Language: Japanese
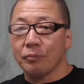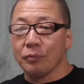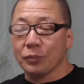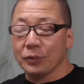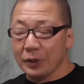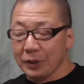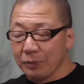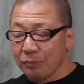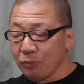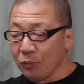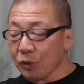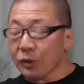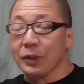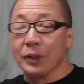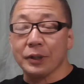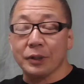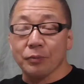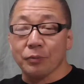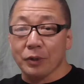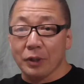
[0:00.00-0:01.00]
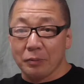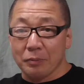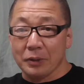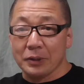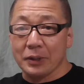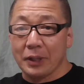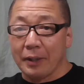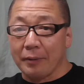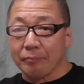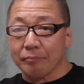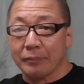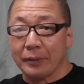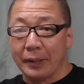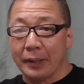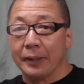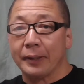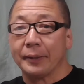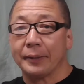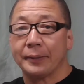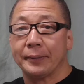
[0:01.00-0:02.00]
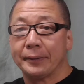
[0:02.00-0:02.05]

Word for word: 持って持っていってもらいましたはい